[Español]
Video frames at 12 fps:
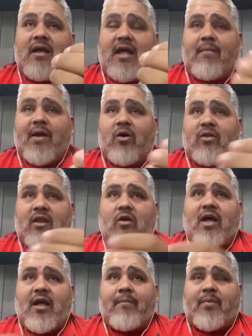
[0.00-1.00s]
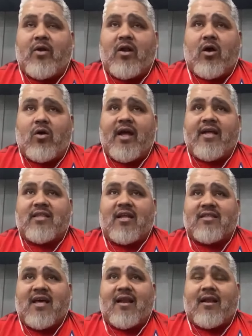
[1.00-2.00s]
el mejor de los ejemplos a la hora de
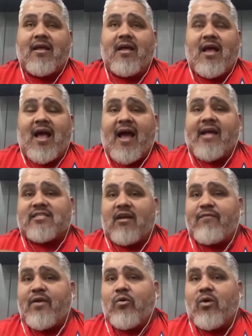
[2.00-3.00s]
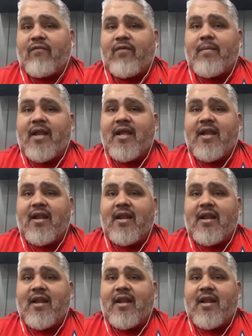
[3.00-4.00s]
tratar a esa figura femenina